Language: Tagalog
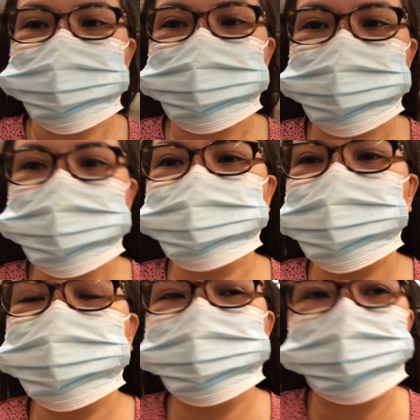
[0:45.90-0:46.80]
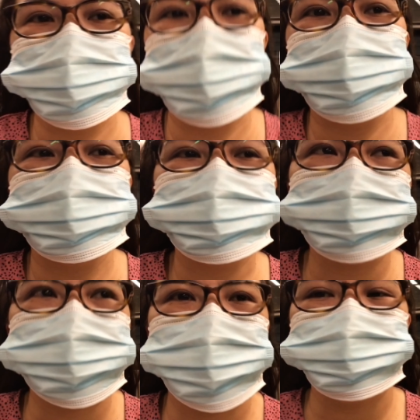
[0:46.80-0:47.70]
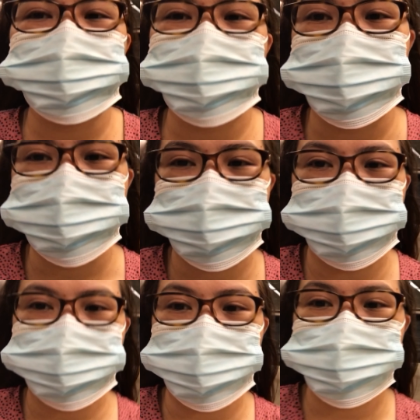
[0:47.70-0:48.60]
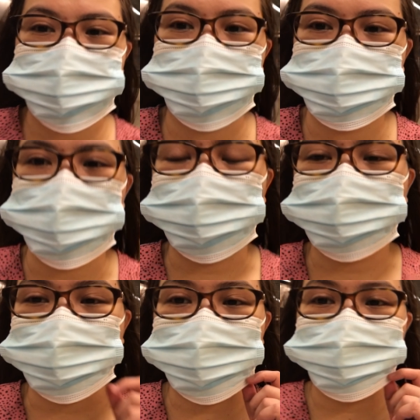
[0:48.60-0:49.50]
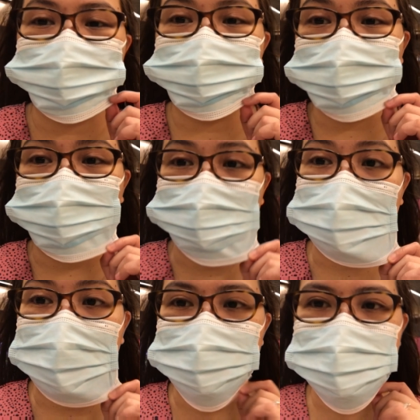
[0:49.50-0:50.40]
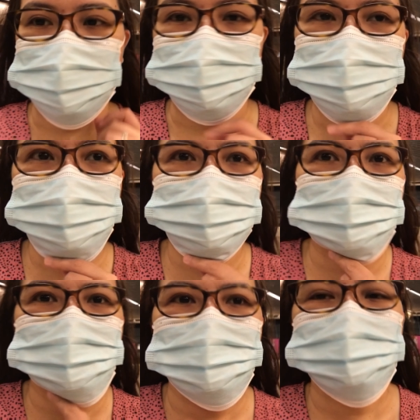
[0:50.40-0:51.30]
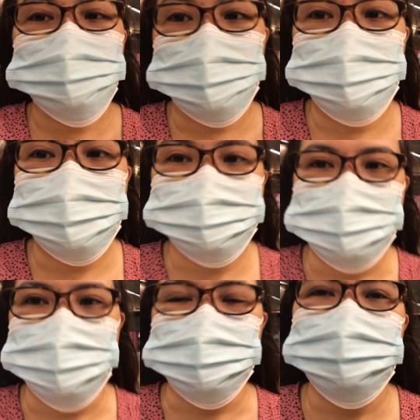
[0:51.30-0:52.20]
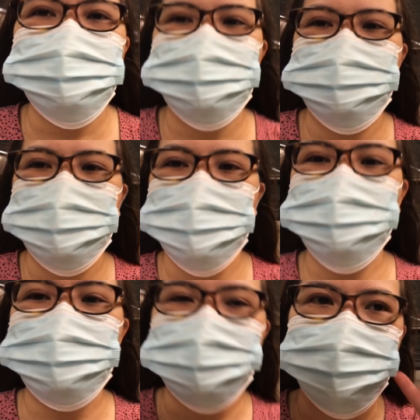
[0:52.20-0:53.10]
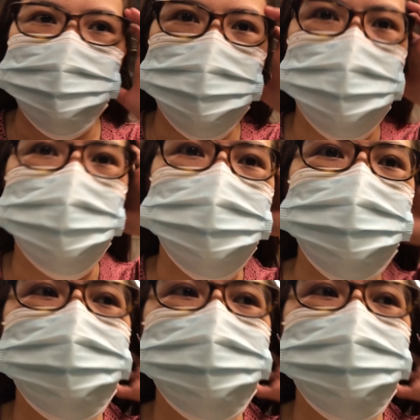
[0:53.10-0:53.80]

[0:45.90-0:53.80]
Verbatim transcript: So, speaking of madaming case, ang case ngayon dito ay 51,000. Sobrang taas. Ano pa yun? Uh,